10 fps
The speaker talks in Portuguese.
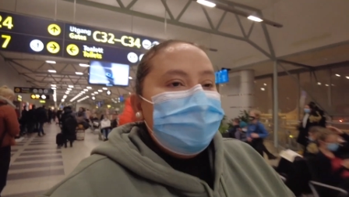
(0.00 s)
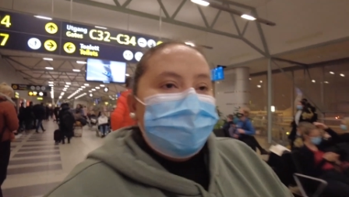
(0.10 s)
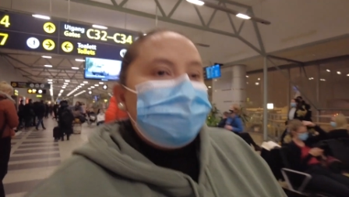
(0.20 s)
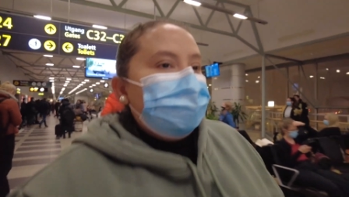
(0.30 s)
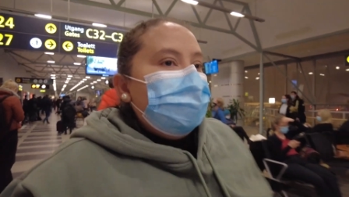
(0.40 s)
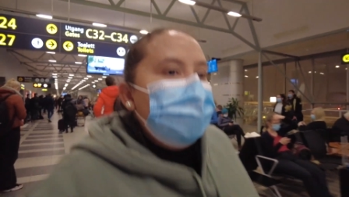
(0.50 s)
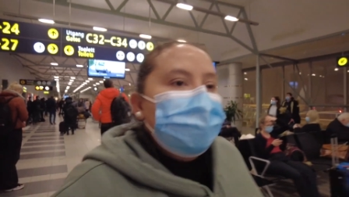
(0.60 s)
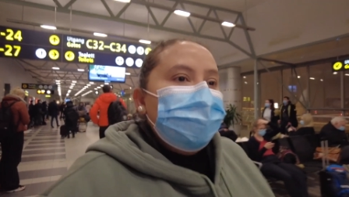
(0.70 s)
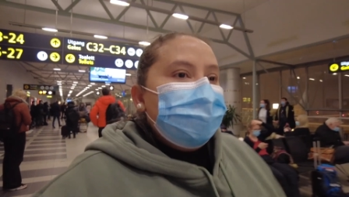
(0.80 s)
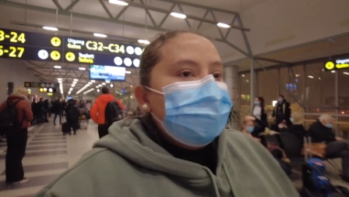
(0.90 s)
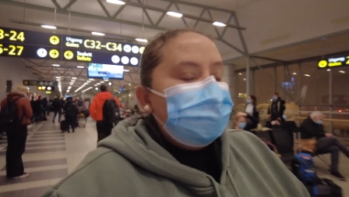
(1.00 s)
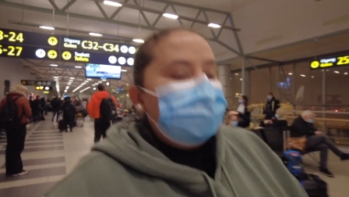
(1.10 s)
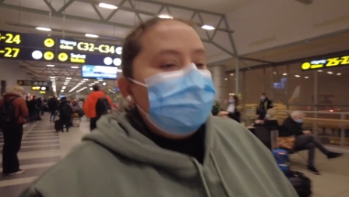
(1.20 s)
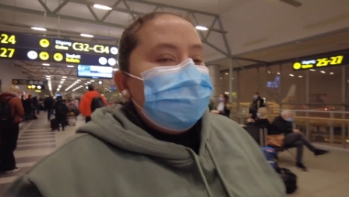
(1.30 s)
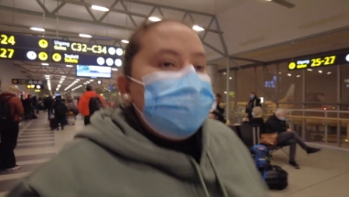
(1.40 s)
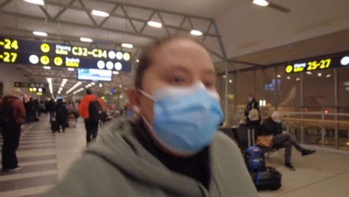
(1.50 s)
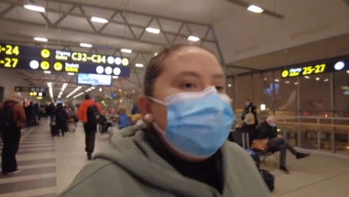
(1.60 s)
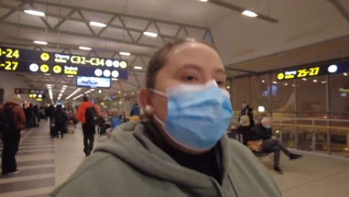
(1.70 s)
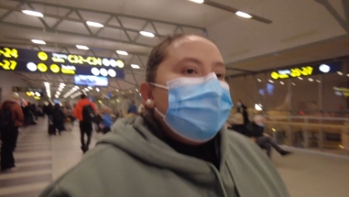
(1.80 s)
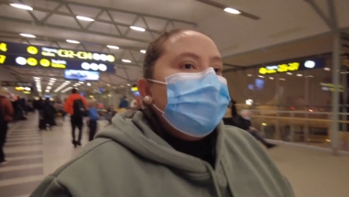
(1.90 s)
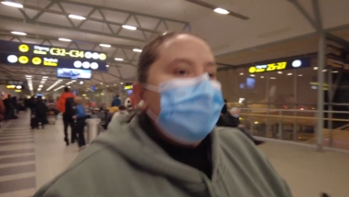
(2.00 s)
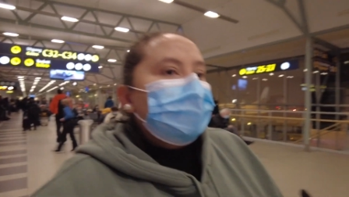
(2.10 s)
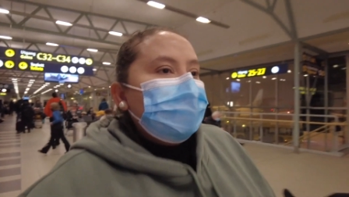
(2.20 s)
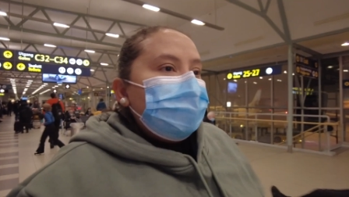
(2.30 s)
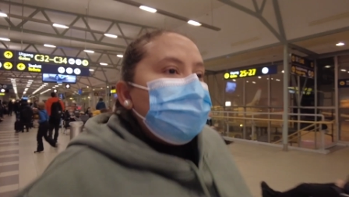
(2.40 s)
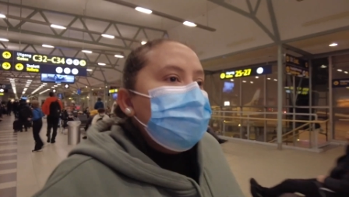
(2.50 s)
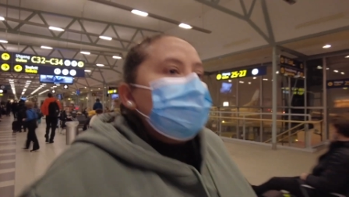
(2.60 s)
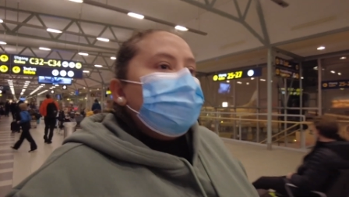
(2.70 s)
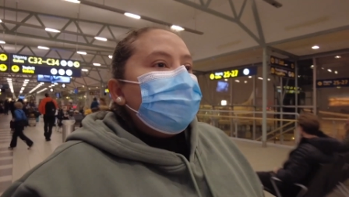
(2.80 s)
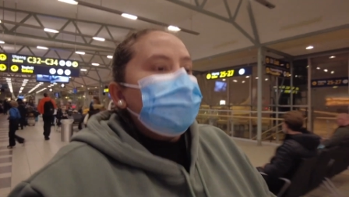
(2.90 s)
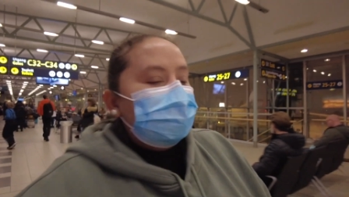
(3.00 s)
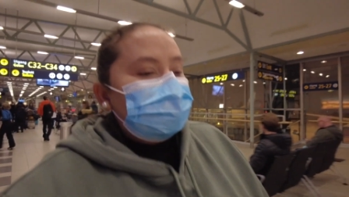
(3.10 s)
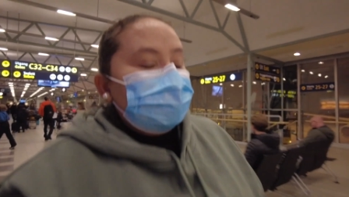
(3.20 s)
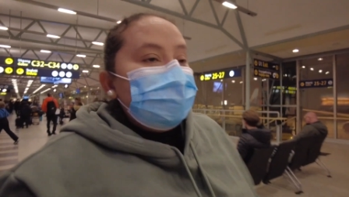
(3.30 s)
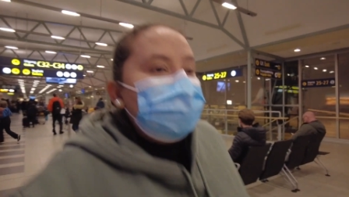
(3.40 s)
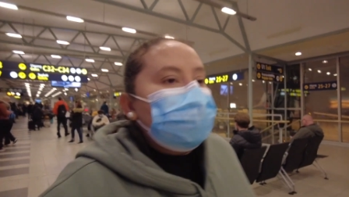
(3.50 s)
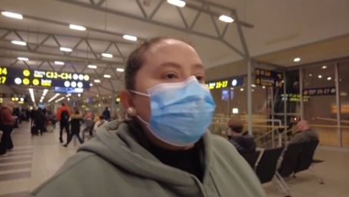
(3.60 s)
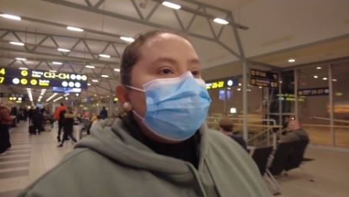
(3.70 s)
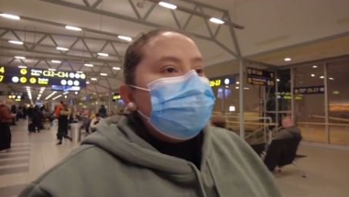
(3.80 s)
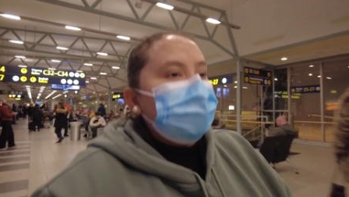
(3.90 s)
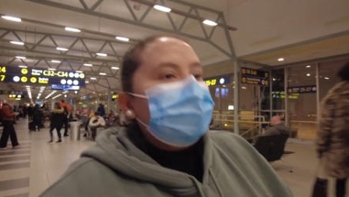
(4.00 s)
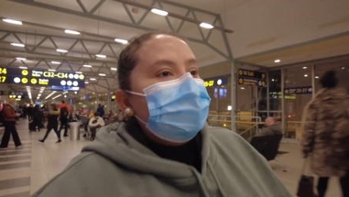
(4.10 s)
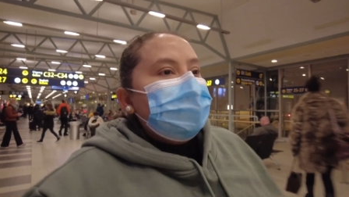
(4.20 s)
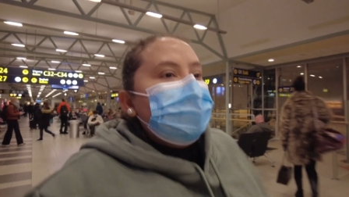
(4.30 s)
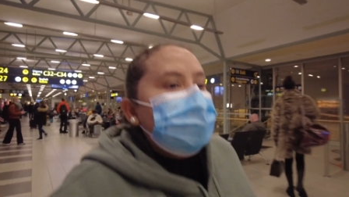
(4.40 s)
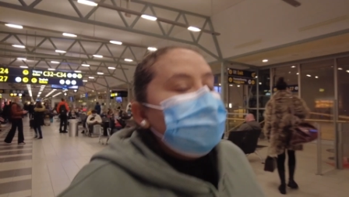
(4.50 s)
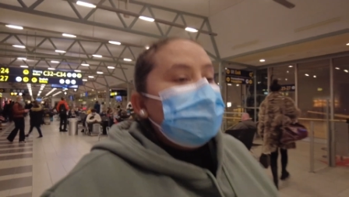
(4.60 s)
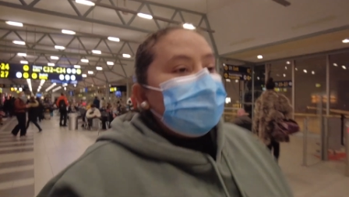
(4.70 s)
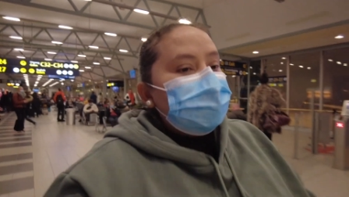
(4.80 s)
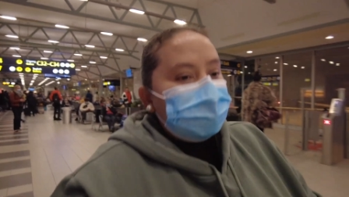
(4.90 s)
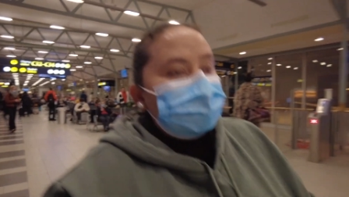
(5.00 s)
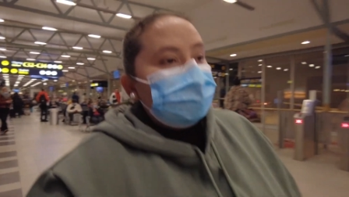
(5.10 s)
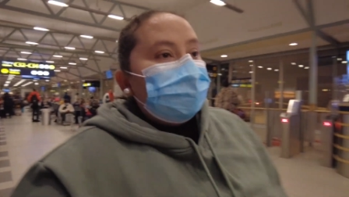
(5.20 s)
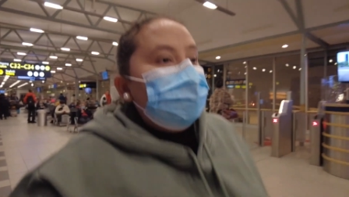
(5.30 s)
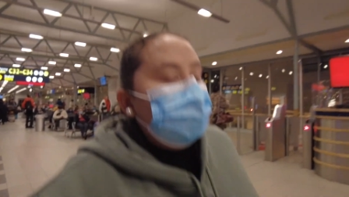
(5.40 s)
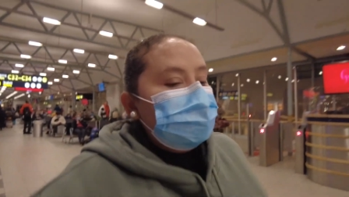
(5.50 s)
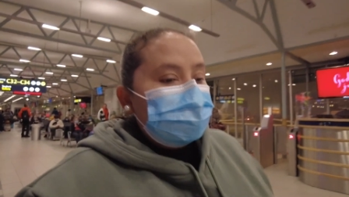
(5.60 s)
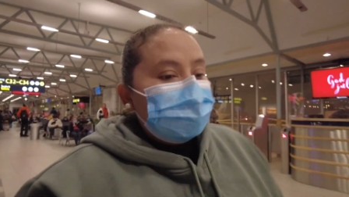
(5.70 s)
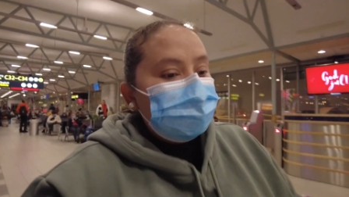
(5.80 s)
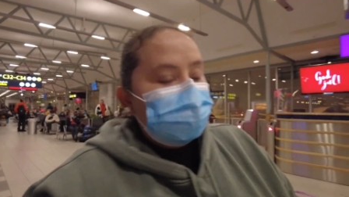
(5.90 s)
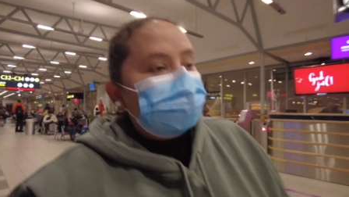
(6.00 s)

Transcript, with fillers: Gente, tô dizendo pra vocês, o negócio tá sendo com emoção.